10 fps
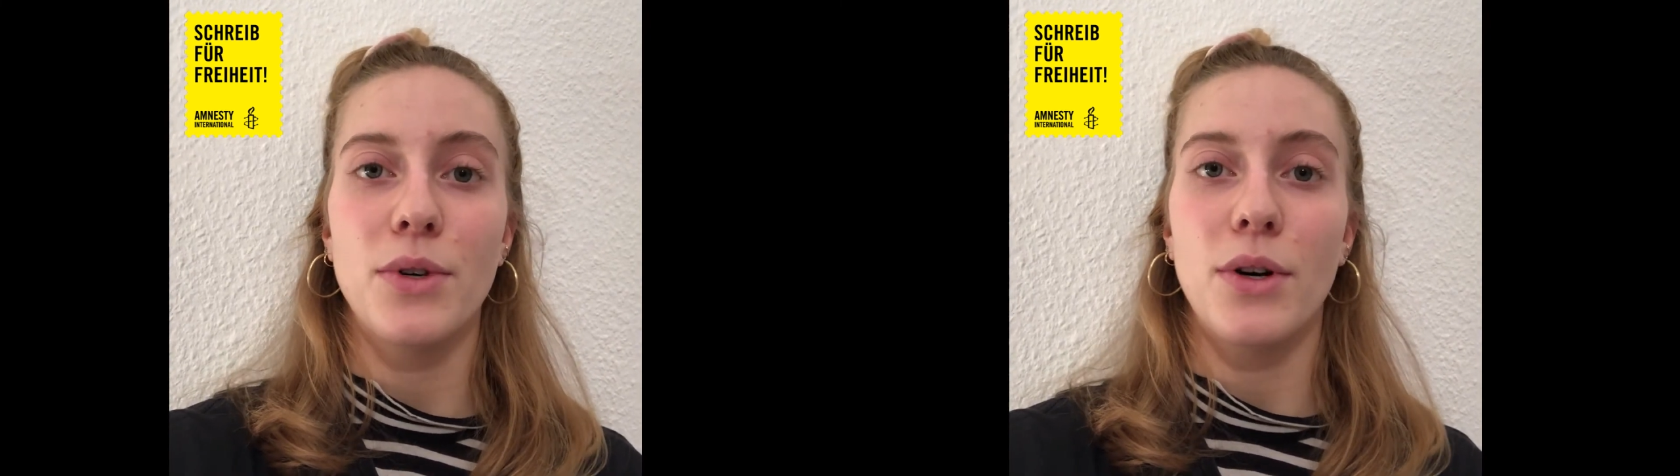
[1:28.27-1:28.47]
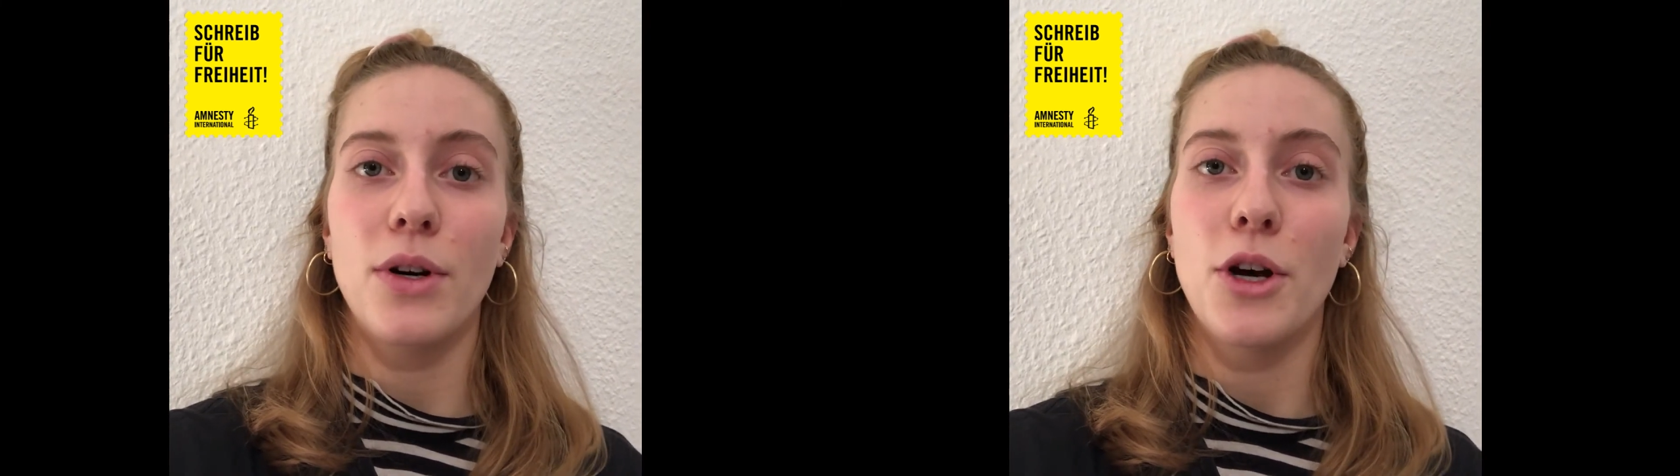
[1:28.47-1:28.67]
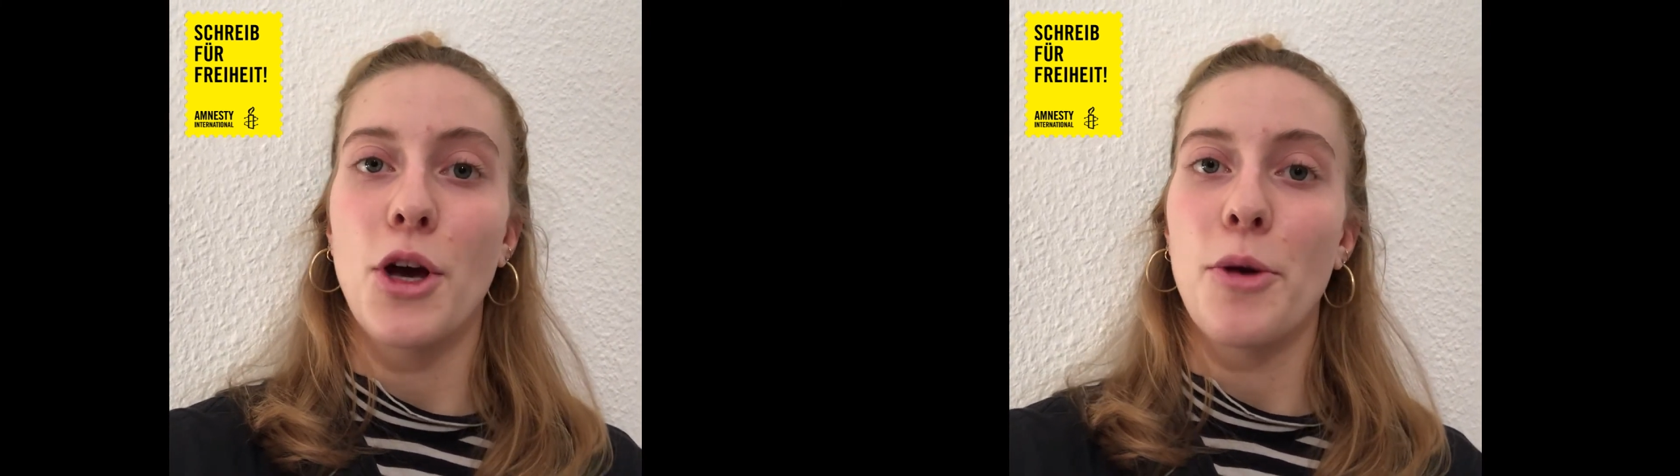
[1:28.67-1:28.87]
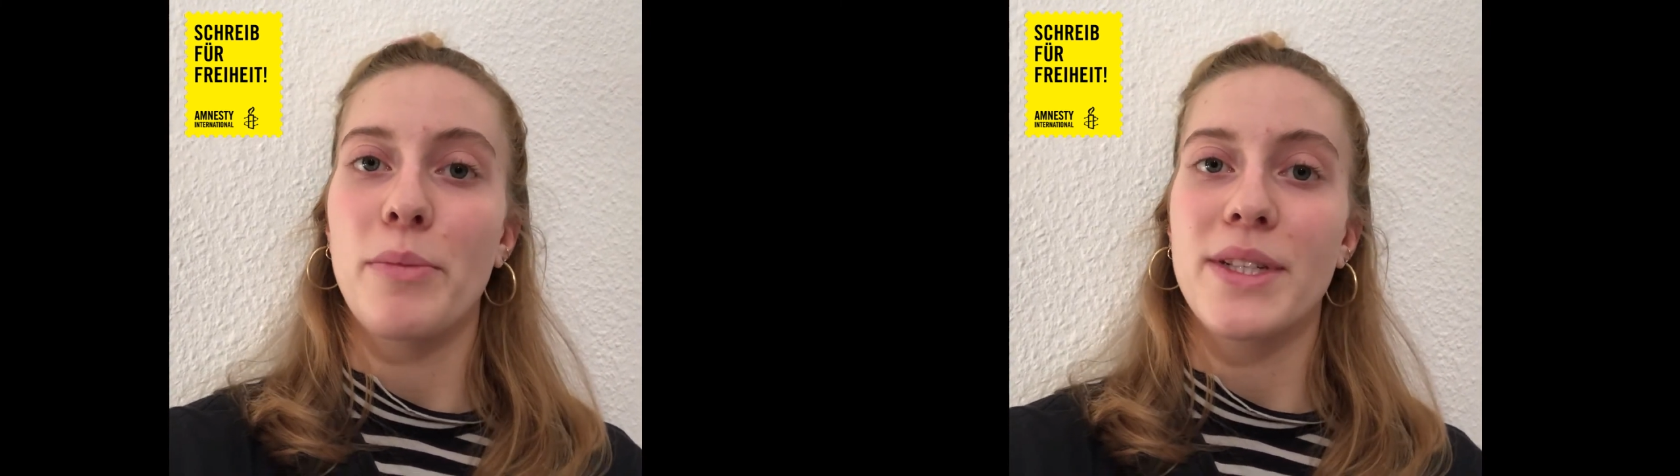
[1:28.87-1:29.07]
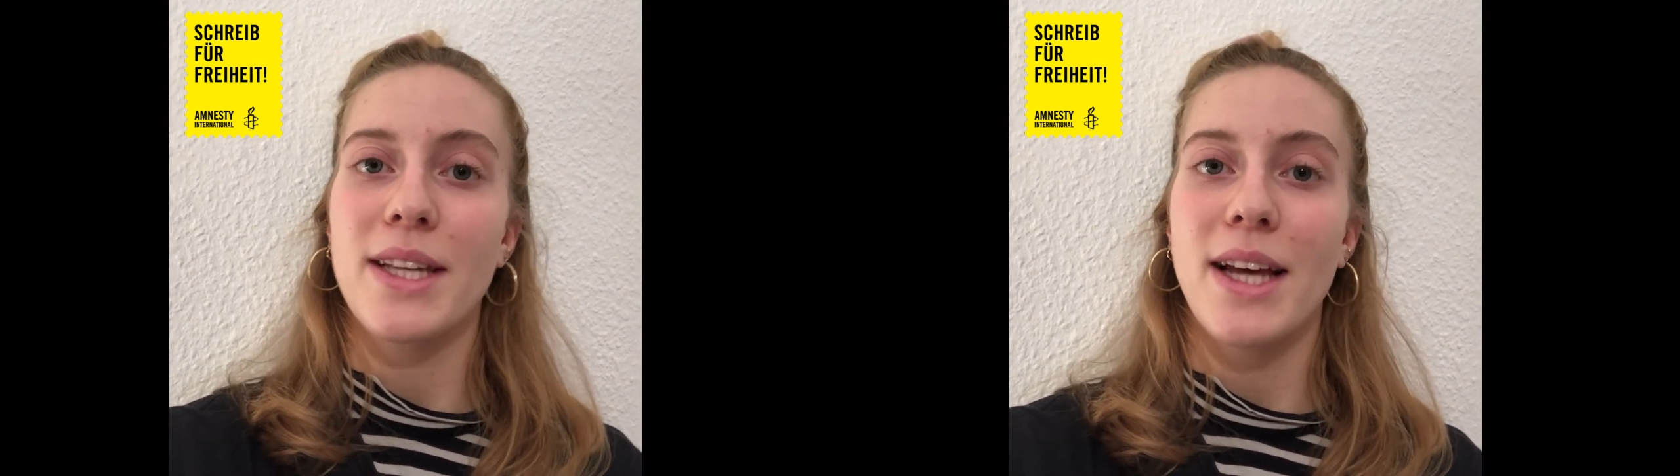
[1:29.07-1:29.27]
doch
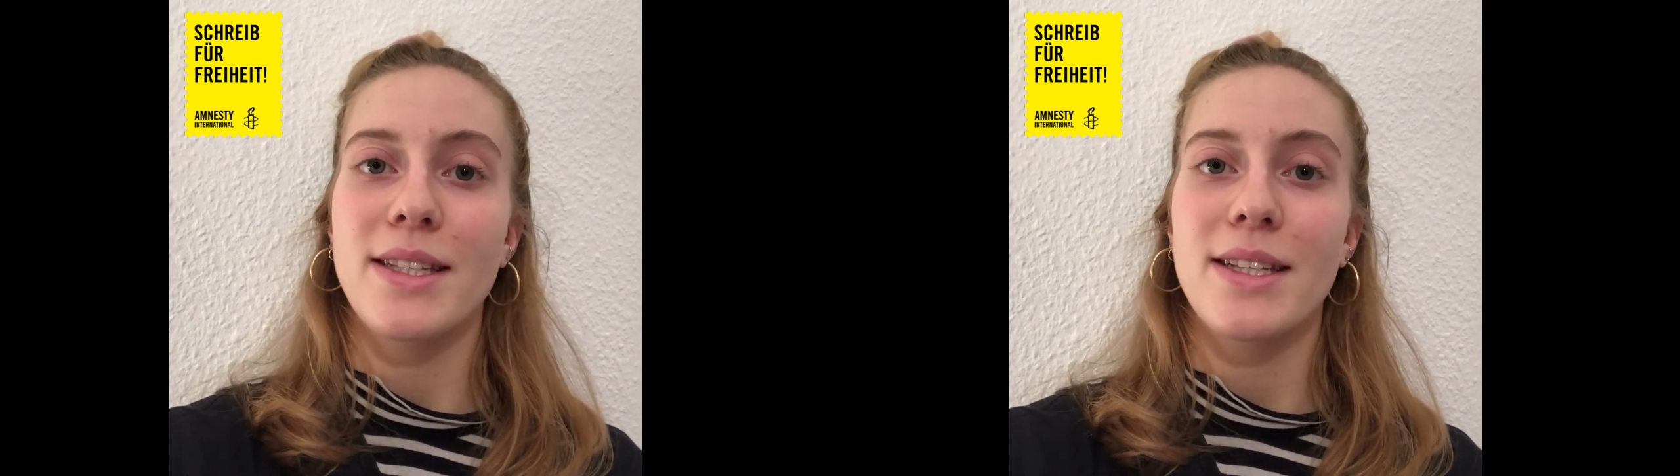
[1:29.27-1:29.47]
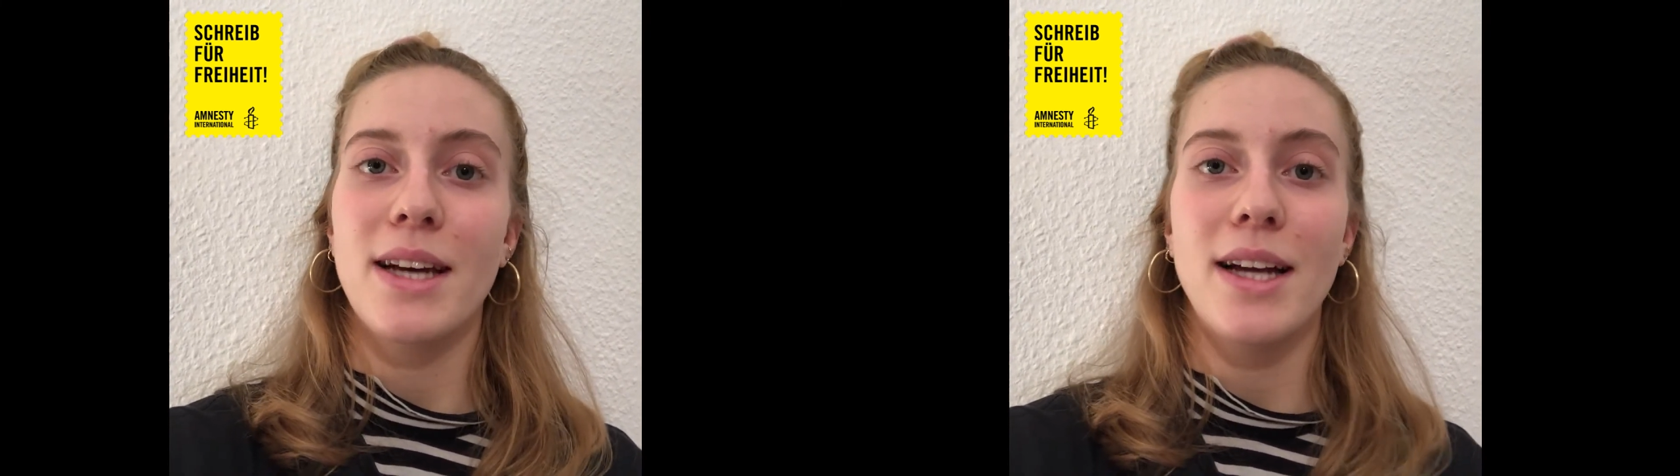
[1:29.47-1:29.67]
bis jetzt